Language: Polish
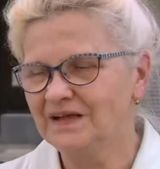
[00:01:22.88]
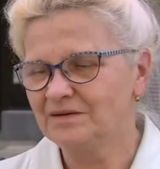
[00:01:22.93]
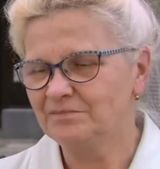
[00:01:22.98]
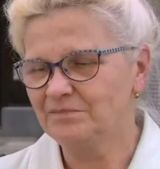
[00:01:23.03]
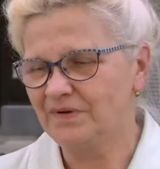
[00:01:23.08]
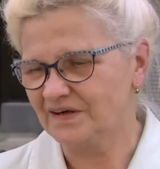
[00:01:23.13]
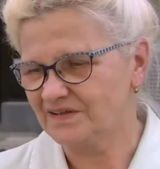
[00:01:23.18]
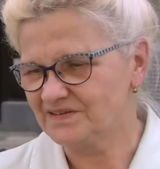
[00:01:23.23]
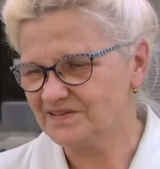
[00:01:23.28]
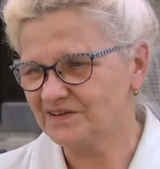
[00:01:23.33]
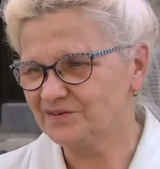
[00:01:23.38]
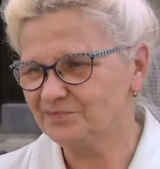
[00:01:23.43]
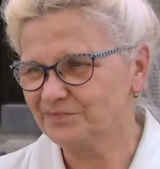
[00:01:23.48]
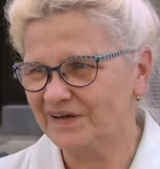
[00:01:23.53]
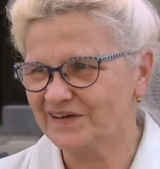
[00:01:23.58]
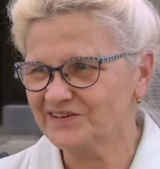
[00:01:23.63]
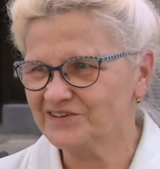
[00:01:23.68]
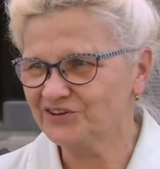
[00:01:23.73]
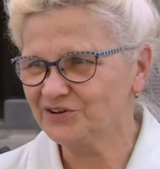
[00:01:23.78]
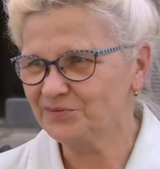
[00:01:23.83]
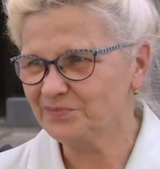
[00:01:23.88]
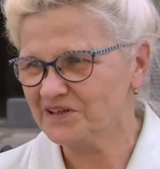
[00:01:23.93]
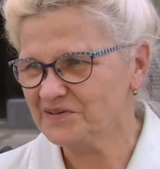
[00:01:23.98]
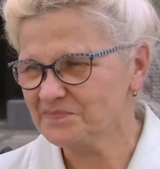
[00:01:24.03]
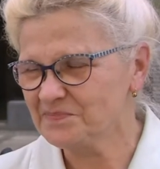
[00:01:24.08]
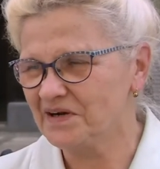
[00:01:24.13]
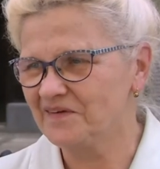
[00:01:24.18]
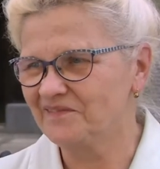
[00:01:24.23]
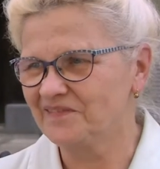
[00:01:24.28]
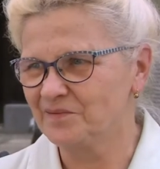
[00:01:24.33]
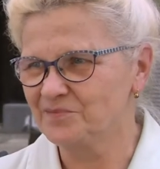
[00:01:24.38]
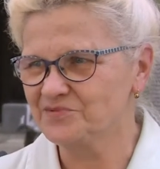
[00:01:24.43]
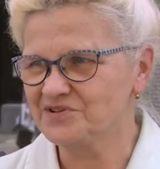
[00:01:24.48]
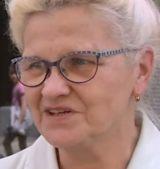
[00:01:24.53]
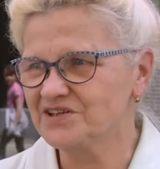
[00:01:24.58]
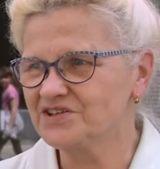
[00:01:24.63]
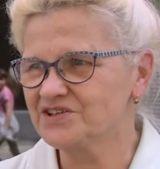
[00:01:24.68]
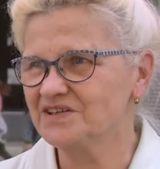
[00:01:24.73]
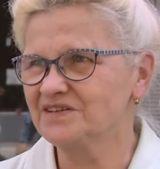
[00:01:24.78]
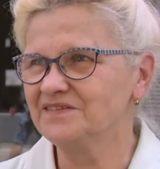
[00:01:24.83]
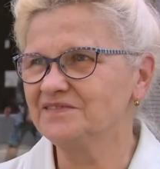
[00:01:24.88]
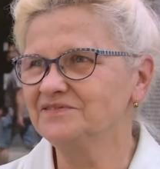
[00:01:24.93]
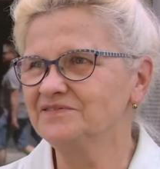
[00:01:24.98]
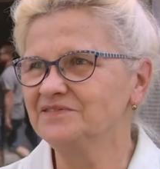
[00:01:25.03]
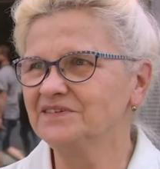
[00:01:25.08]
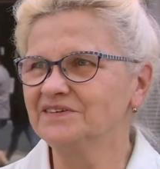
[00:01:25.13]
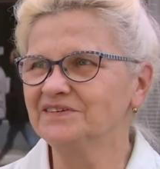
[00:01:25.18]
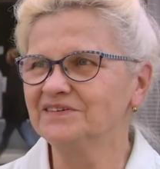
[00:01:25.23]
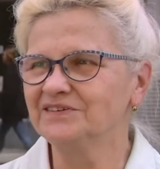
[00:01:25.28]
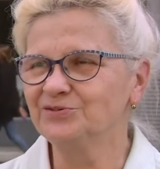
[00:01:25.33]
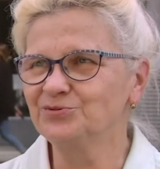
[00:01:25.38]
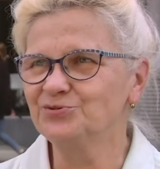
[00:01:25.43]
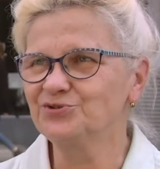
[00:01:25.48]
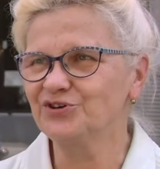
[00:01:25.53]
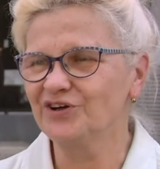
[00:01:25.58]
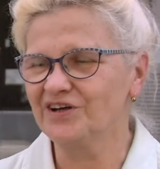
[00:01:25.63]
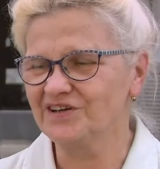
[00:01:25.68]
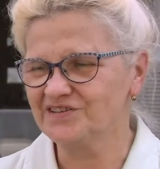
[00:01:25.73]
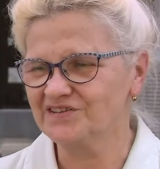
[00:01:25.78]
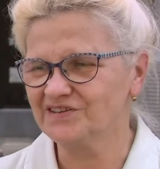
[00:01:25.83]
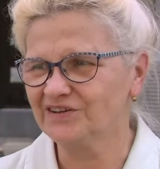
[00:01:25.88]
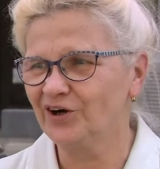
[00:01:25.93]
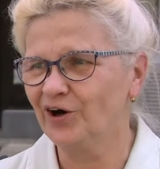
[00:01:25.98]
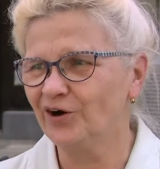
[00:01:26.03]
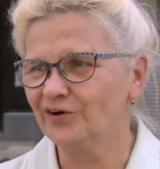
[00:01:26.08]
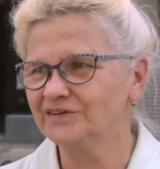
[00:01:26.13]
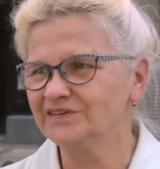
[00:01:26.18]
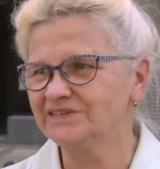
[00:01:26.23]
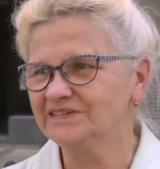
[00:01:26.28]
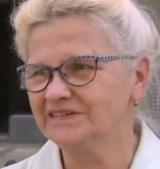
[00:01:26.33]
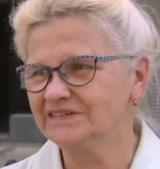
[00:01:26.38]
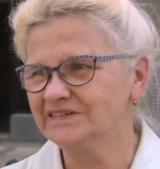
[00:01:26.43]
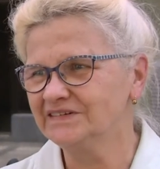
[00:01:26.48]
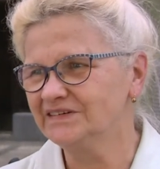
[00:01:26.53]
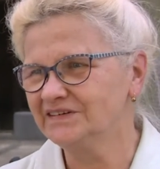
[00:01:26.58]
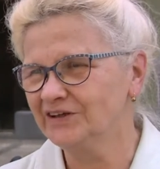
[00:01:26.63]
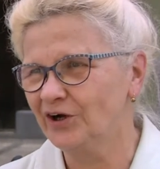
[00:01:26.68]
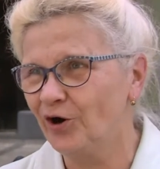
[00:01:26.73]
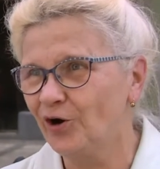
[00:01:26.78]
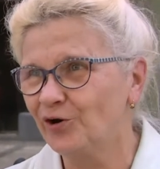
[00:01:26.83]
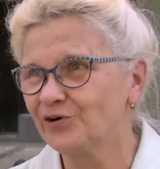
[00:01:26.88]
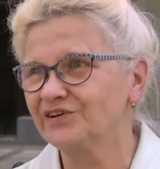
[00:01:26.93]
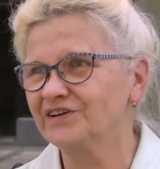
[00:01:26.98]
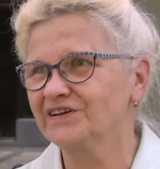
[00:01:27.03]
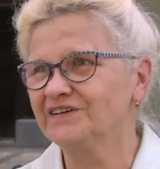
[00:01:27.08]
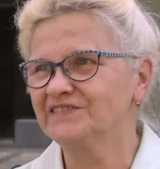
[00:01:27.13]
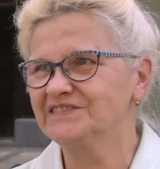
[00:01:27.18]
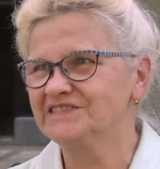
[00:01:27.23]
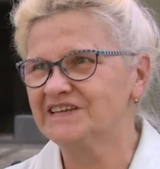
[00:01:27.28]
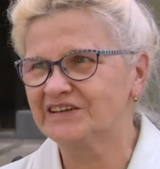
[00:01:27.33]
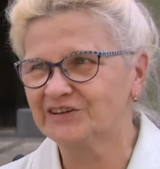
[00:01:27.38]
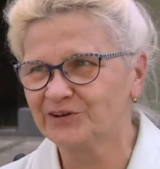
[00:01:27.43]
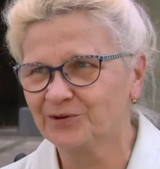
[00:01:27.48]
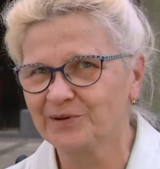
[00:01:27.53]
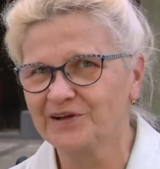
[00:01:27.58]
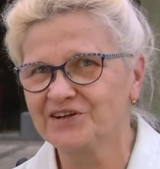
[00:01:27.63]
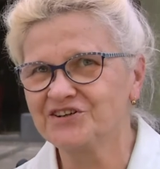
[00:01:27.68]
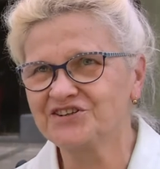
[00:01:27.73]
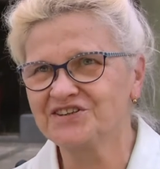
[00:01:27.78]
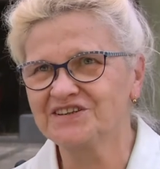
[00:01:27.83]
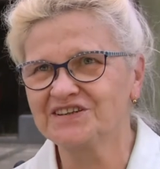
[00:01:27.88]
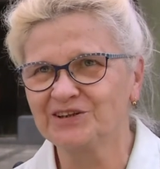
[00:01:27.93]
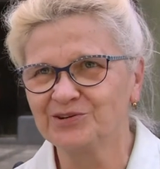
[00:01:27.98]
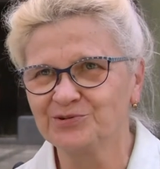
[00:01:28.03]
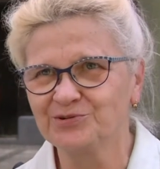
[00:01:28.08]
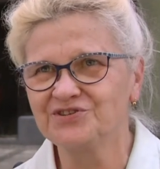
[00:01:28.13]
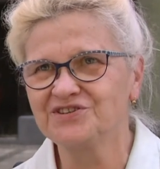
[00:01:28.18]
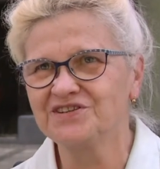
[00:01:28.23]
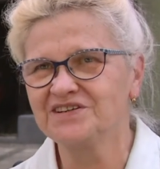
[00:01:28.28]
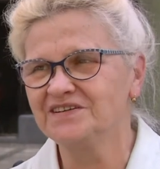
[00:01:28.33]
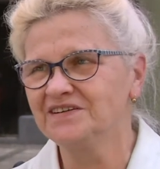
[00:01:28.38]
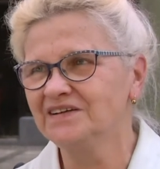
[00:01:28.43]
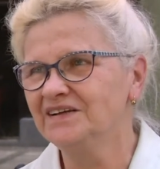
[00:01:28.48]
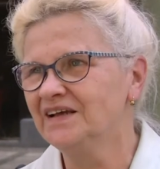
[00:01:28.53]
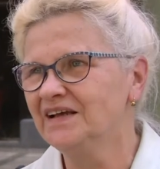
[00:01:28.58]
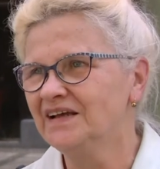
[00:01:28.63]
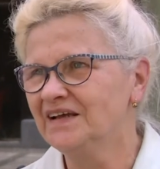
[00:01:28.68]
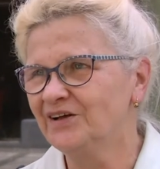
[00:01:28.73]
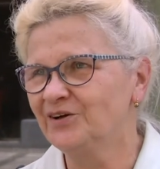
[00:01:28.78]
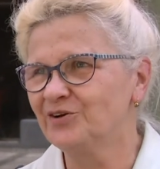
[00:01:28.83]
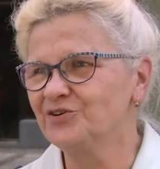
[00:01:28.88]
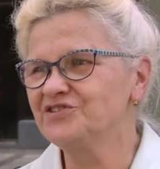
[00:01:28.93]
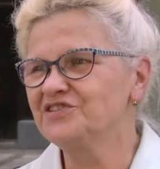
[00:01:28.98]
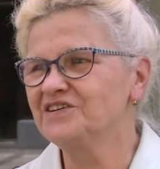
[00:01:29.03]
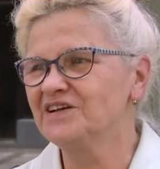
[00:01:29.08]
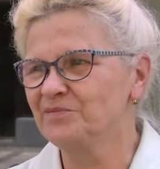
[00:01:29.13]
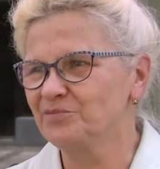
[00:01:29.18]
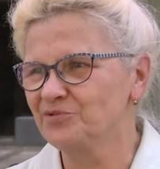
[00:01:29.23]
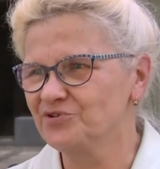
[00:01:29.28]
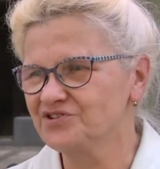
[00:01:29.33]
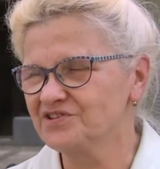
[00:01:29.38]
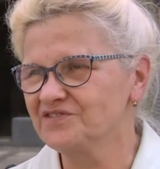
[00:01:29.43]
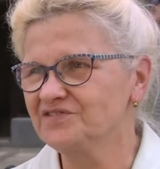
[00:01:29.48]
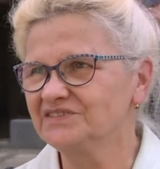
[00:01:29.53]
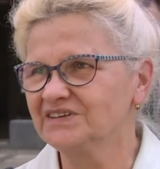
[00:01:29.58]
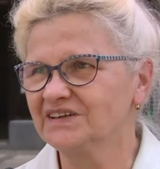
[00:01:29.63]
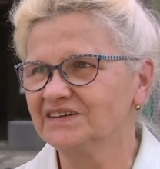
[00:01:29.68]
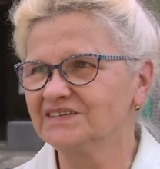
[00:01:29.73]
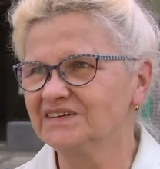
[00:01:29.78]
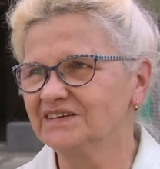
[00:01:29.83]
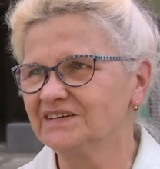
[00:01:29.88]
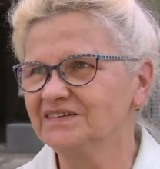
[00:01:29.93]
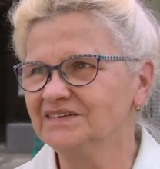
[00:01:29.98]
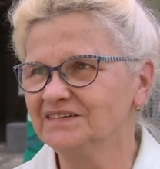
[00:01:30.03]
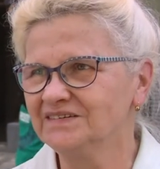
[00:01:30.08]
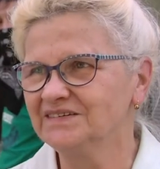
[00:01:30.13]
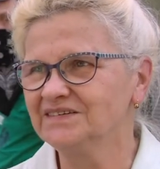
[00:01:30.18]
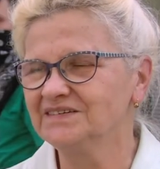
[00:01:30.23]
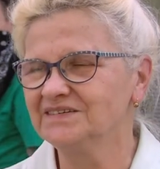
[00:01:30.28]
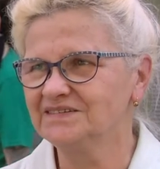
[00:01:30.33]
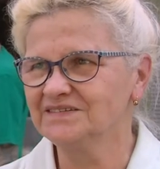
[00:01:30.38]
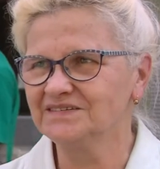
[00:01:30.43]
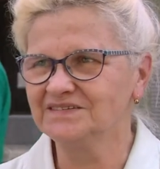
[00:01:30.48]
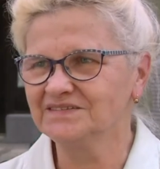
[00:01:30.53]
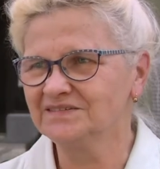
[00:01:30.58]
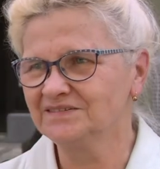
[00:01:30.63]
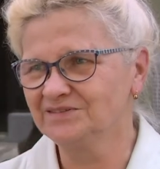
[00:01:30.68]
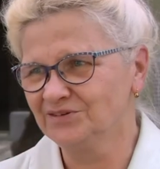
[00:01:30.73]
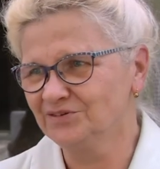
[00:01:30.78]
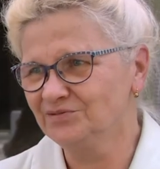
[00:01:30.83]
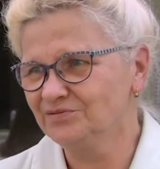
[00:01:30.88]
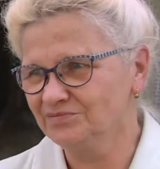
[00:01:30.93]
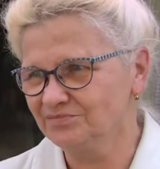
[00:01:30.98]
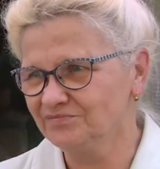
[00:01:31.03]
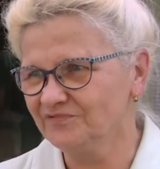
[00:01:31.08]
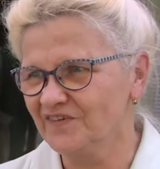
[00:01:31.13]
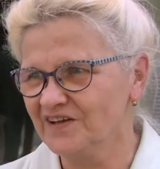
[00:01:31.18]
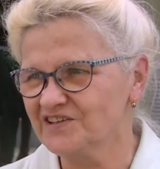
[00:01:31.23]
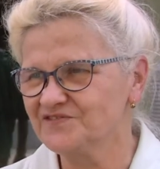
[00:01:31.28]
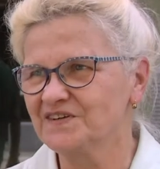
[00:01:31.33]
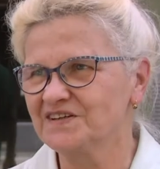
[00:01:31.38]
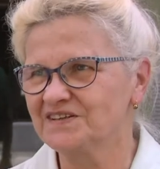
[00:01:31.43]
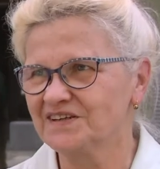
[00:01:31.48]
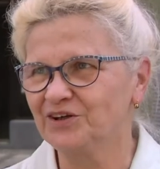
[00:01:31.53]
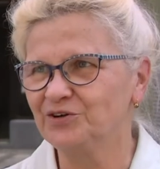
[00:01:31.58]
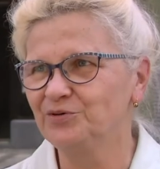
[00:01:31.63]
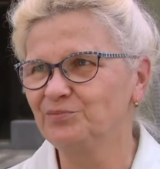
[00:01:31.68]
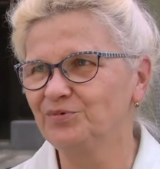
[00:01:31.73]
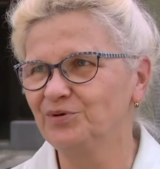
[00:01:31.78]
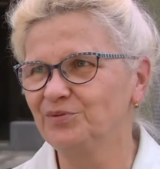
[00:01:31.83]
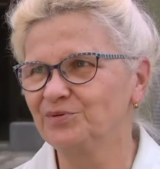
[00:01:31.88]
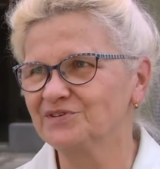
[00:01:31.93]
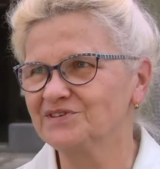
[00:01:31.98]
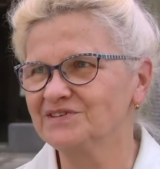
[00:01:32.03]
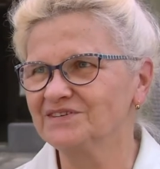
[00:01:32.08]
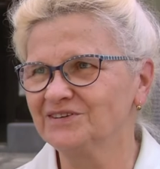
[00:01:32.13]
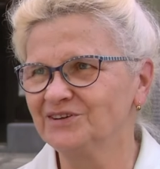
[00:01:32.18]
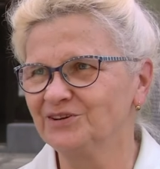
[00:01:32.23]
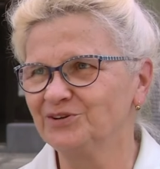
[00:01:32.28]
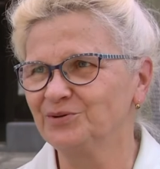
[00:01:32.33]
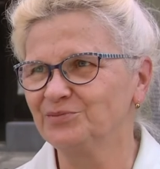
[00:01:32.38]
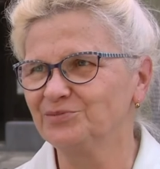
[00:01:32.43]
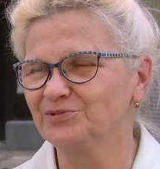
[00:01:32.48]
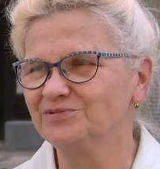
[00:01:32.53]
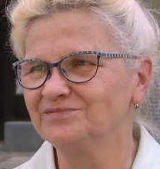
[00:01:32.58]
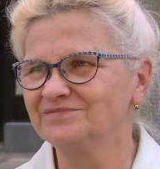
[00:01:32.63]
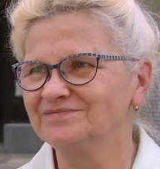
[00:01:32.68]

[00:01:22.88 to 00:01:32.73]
bardzo, bardzo dobra sprawa. Myślę, że y, dużo jest y, chorych, niedołężnych ludzi i rodzina może wtedy y, no, wezwać taką pomoc do domu.